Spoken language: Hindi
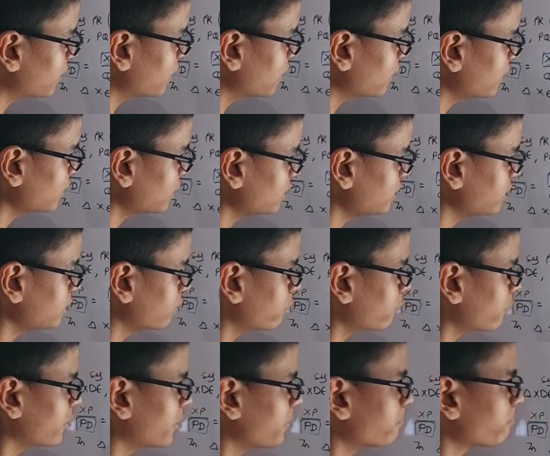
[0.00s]
है ई e एफ के
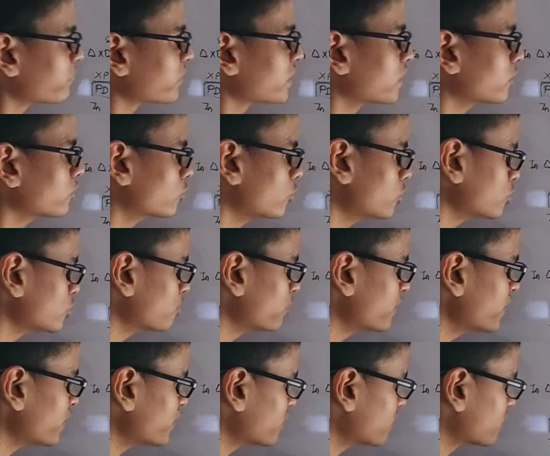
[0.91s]
तो इसमें
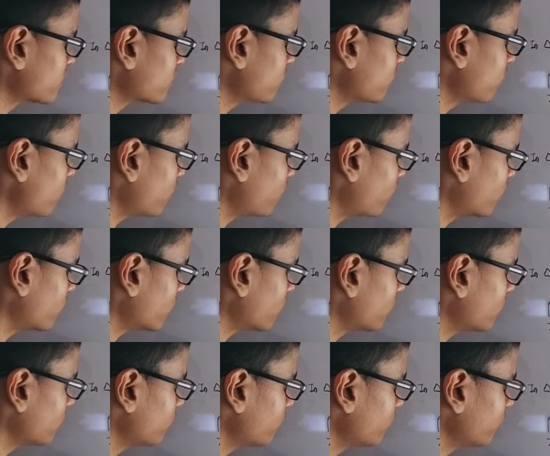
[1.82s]
एक्स क्यू अपॉन क्यू
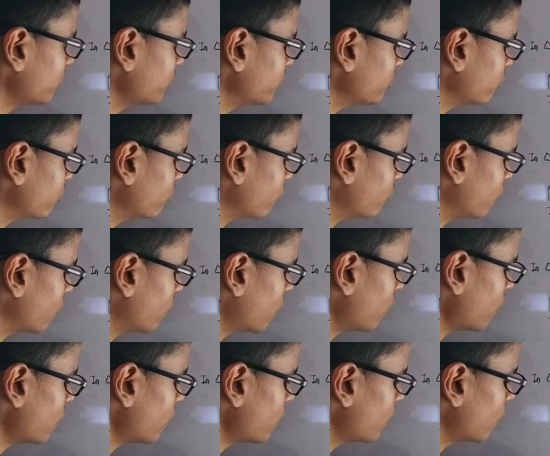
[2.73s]
ई जो होगा
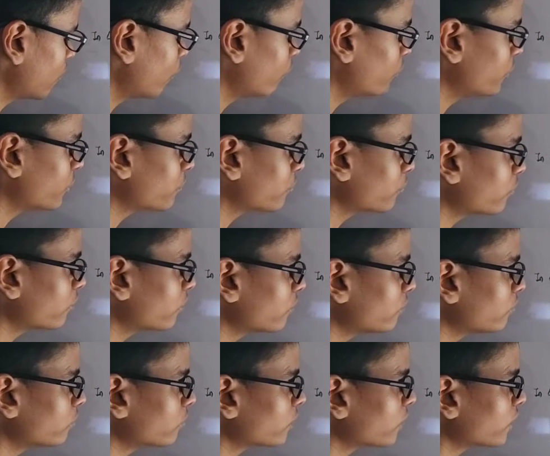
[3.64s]
वो इक्वल
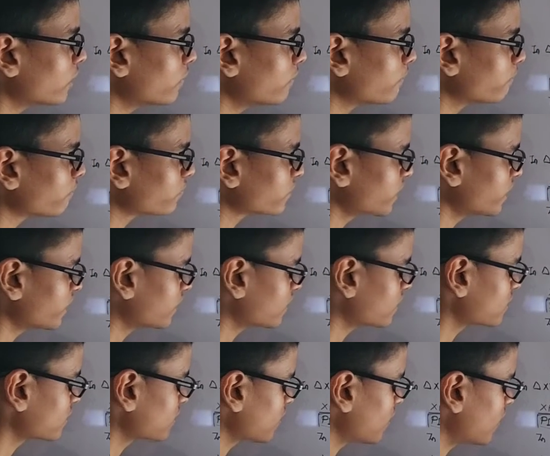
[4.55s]
होगा एक्स
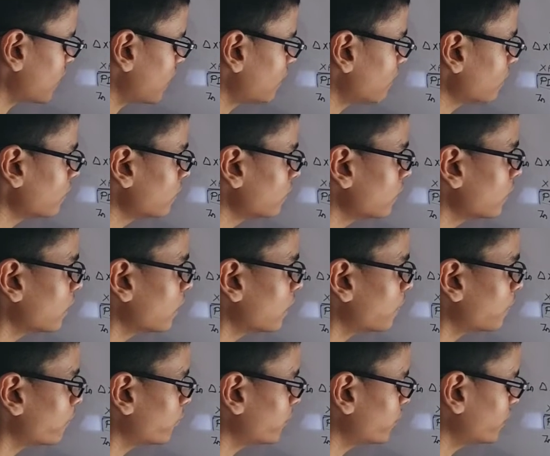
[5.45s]
आर
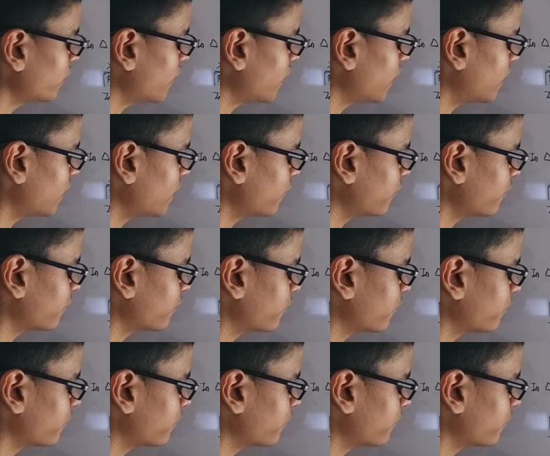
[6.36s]
अपॉन आर एफ के